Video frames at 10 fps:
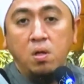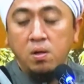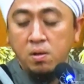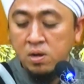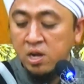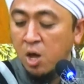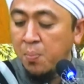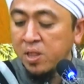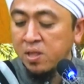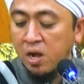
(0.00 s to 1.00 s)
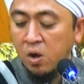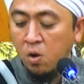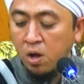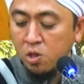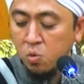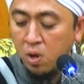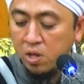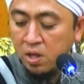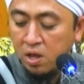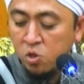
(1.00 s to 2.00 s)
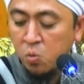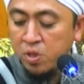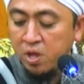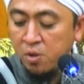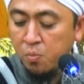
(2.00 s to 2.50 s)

Didapatkan orang tuanya itu menjadi